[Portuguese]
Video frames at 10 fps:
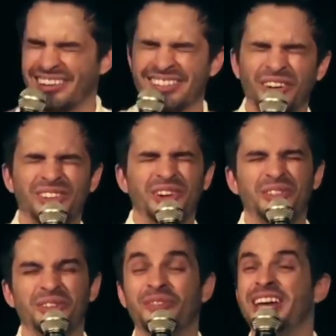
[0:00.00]
quero ver o
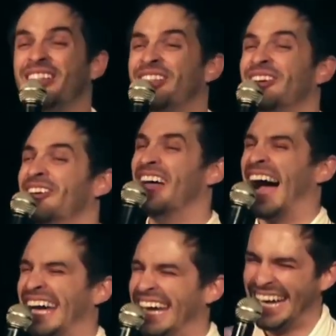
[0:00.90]
Silvio Brito,
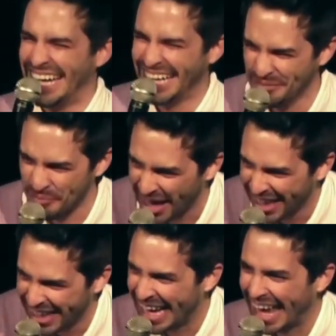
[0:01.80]
Naim,
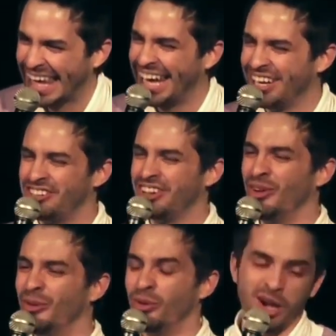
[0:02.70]
e a Lady
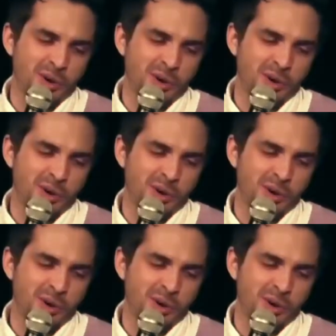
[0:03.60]
Lu.